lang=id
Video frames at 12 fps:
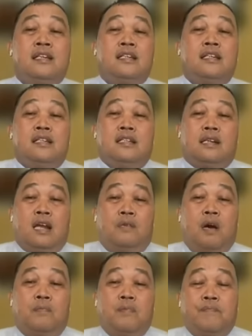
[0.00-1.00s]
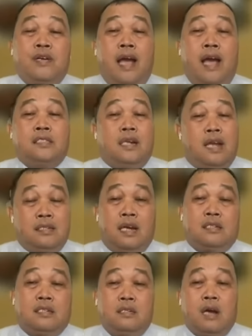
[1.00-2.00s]
ini kalau mau membenahi selain
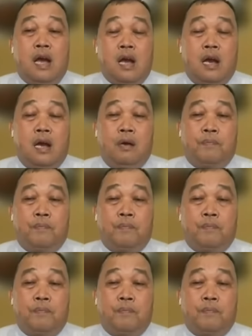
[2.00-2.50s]
tadi uh,